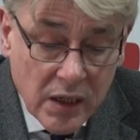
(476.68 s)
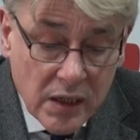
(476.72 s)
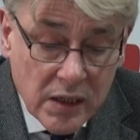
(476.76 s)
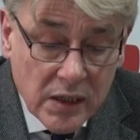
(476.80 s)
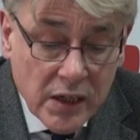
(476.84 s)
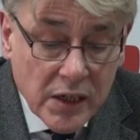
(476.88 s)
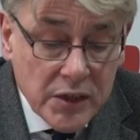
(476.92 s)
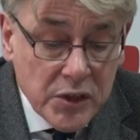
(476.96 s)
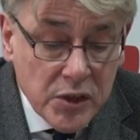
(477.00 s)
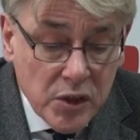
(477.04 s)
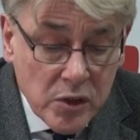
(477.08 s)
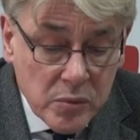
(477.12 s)

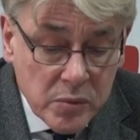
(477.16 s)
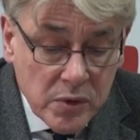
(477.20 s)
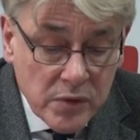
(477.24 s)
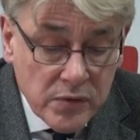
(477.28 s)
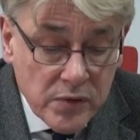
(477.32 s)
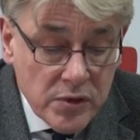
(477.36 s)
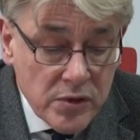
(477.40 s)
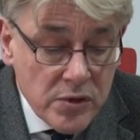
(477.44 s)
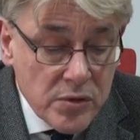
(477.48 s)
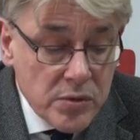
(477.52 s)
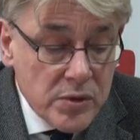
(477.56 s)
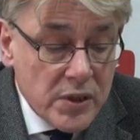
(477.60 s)
jaki
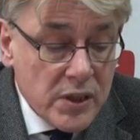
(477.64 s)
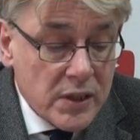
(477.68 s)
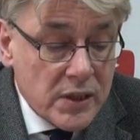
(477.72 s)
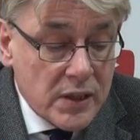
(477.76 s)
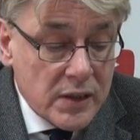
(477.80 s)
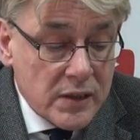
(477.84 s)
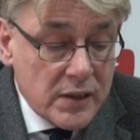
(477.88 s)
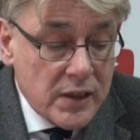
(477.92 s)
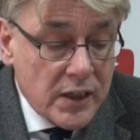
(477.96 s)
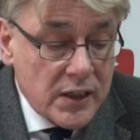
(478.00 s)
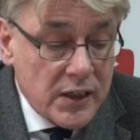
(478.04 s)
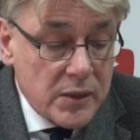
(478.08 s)
obowiązuje
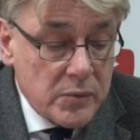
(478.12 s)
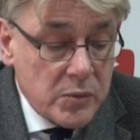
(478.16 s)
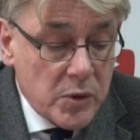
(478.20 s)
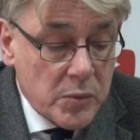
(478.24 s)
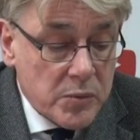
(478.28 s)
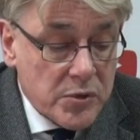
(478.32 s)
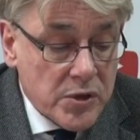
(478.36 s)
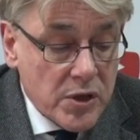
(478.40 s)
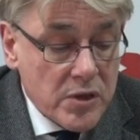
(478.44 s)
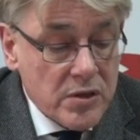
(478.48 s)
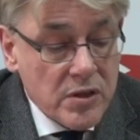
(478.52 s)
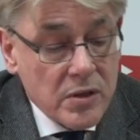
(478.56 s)
na danym
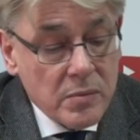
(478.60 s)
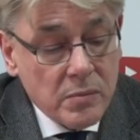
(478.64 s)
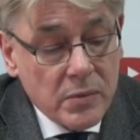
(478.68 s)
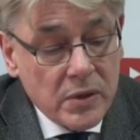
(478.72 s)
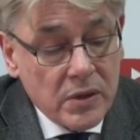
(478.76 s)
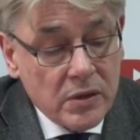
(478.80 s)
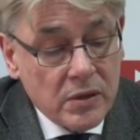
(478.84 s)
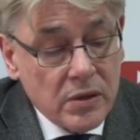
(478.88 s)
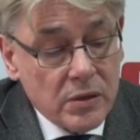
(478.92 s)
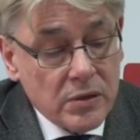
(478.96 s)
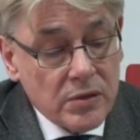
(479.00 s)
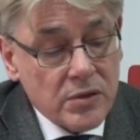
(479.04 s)
obszarze
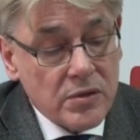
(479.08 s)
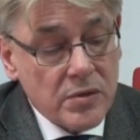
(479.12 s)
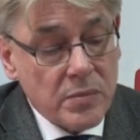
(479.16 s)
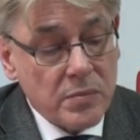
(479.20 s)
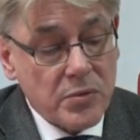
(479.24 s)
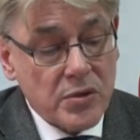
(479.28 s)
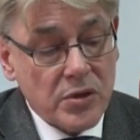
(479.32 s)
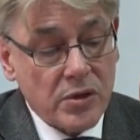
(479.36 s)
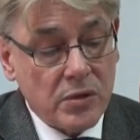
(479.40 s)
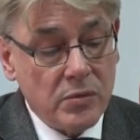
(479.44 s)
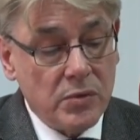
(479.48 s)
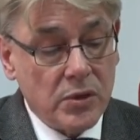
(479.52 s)
będącym
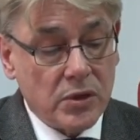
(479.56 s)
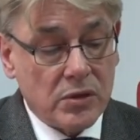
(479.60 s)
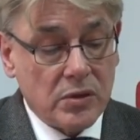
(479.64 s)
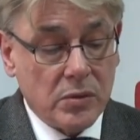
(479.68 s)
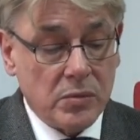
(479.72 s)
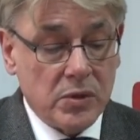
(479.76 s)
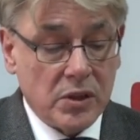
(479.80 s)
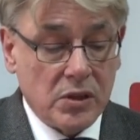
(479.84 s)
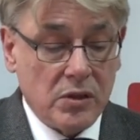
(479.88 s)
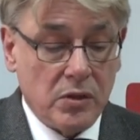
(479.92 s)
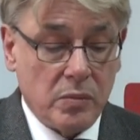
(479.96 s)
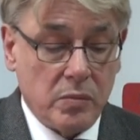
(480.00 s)

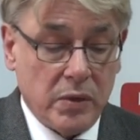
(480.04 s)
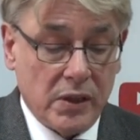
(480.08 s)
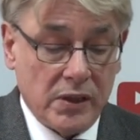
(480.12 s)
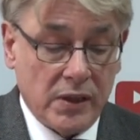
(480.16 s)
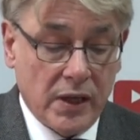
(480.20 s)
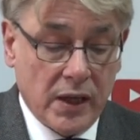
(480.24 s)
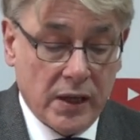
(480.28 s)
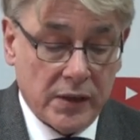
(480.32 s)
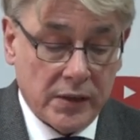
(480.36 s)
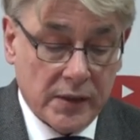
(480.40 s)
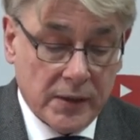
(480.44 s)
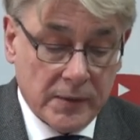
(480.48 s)
przedmiotem jego
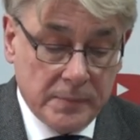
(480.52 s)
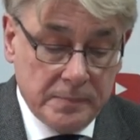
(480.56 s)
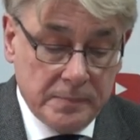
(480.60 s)
badania.